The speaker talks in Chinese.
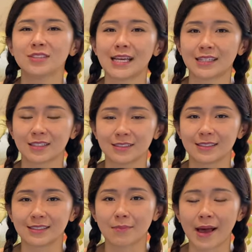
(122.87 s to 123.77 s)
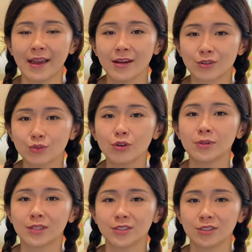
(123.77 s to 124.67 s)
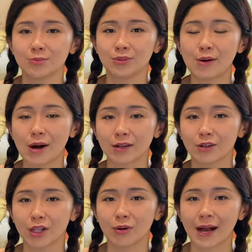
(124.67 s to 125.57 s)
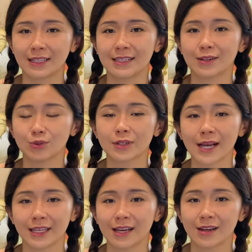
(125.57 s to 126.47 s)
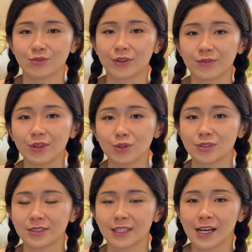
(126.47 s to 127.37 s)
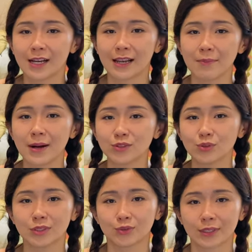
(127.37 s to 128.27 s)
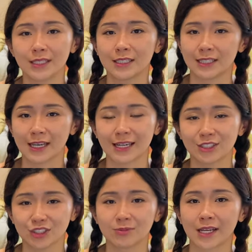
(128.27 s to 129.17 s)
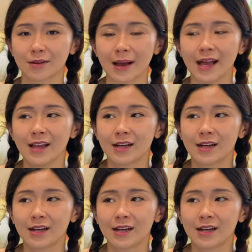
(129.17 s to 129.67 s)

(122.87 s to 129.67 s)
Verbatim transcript: 一下那个鞋再买。如果不能试，必须要网购的话，一定要多看一看 reviews 来帮助你决定你应该是哪个码。